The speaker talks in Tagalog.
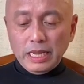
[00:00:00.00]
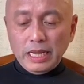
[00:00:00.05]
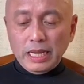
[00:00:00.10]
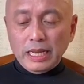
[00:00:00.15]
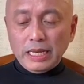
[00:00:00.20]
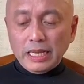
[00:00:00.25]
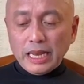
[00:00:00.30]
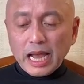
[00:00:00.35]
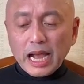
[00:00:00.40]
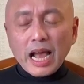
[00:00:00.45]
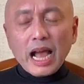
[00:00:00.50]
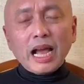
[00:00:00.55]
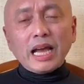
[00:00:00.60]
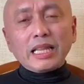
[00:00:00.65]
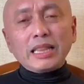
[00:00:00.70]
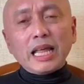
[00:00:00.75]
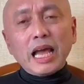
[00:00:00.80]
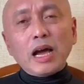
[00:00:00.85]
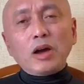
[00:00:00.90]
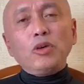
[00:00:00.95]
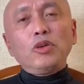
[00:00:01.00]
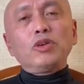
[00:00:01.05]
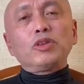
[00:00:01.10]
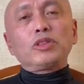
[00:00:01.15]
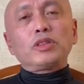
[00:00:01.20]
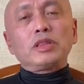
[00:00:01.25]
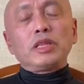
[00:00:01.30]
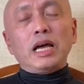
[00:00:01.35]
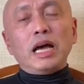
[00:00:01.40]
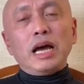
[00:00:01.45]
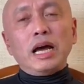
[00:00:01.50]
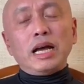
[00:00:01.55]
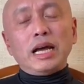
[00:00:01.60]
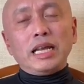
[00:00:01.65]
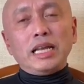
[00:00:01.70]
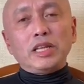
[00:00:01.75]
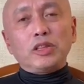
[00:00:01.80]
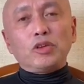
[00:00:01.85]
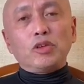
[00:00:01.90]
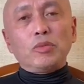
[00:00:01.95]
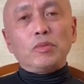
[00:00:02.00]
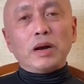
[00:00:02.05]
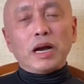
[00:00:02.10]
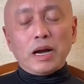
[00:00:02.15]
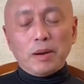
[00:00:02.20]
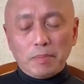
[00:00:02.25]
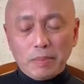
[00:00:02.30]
Nakakatakot ang ganitong mga